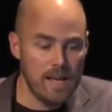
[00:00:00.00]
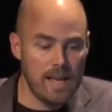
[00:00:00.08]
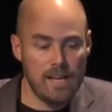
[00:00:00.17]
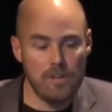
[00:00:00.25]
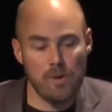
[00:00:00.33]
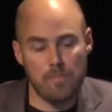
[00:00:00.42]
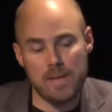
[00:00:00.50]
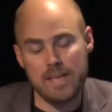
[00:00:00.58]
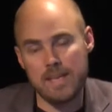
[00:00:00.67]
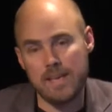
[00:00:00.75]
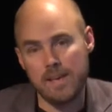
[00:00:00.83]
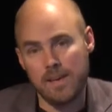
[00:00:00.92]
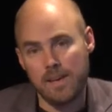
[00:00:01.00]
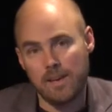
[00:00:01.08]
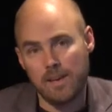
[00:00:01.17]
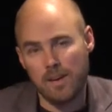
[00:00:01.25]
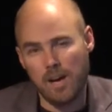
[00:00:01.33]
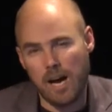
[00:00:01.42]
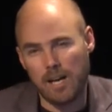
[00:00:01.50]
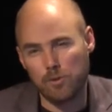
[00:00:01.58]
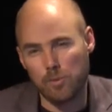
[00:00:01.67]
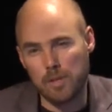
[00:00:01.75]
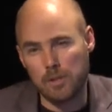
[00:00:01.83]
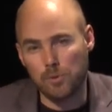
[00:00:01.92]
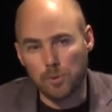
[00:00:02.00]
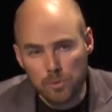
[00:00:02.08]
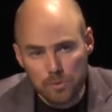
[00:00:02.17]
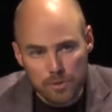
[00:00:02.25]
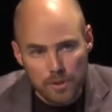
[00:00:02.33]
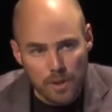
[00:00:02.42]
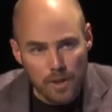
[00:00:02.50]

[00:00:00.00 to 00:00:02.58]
elle ne payait en 2012